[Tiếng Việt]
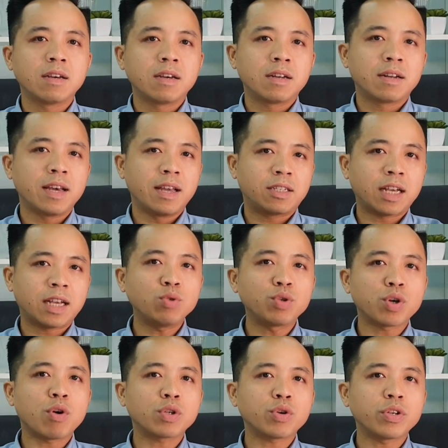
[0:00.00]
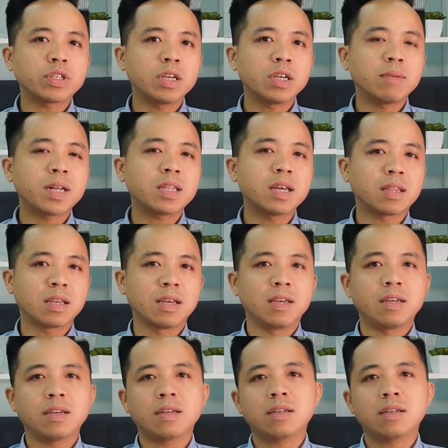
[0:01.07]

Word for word: Để tránh rủi ro cho anh chị mất tiền tỷ,